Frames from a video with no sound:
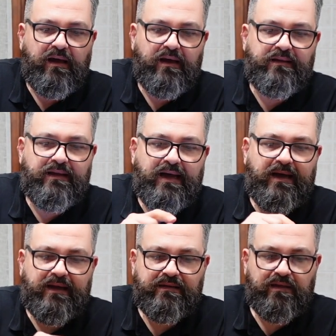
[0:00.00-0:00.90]

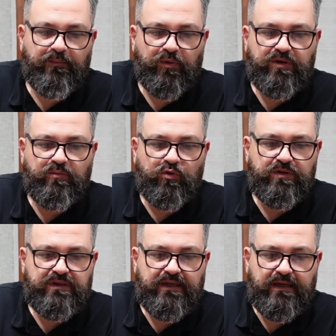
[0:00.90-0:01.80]
andare a tempo di
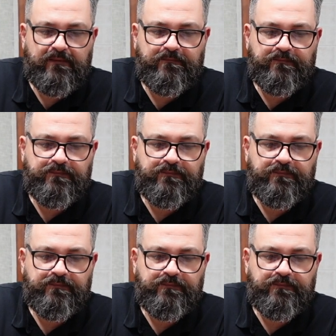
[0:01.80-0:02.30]
musica,